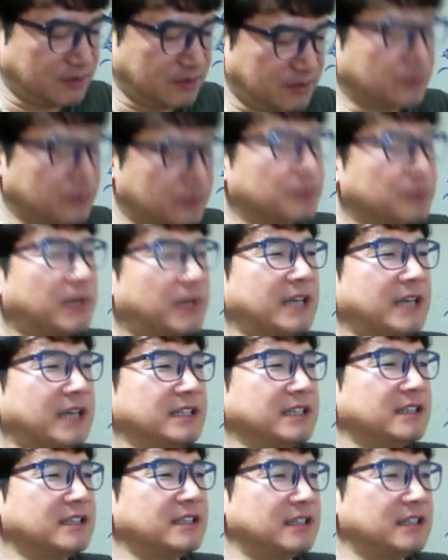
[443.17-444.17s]
좀
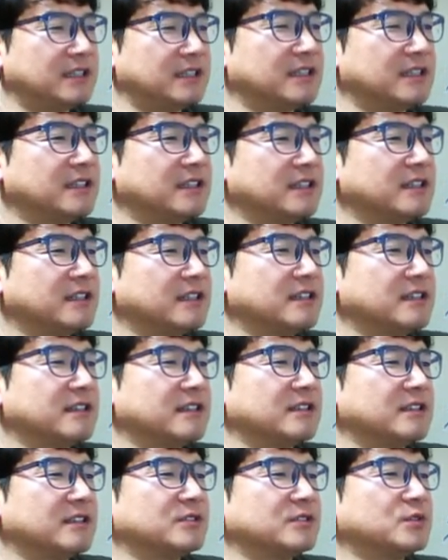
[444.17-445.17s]
말이
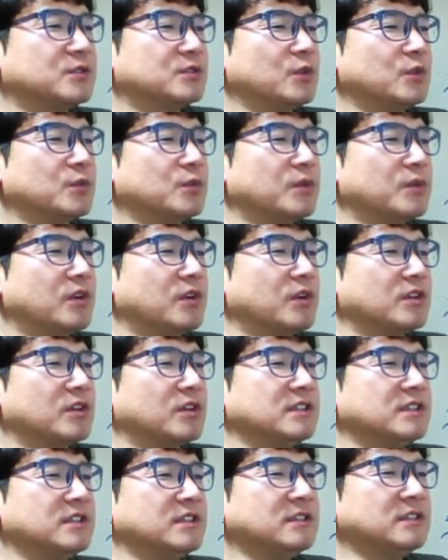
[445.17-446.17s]
조금
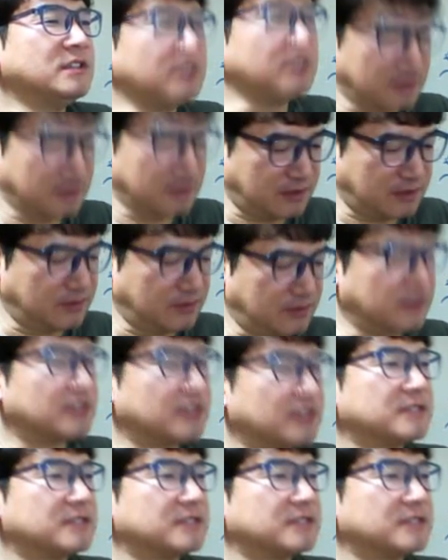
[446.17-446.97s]
있는 것 같아요. 이게.